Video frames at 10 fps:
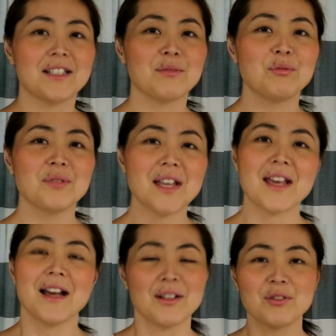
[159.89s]
自分
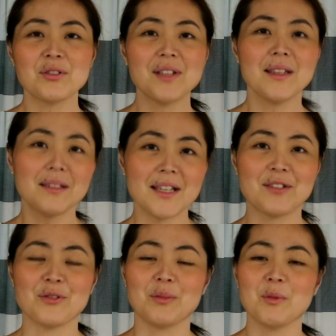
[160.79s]
で充電
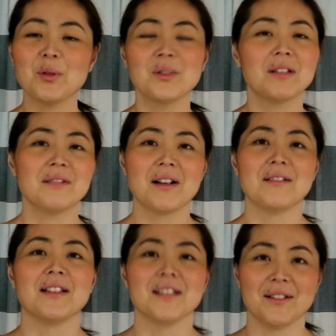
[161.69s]
ステーションに戻ってくれる
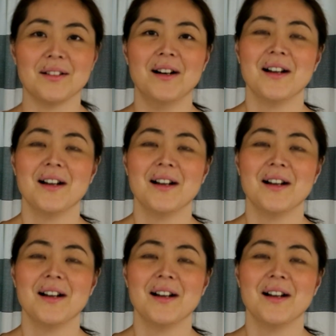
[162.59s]
んですよ。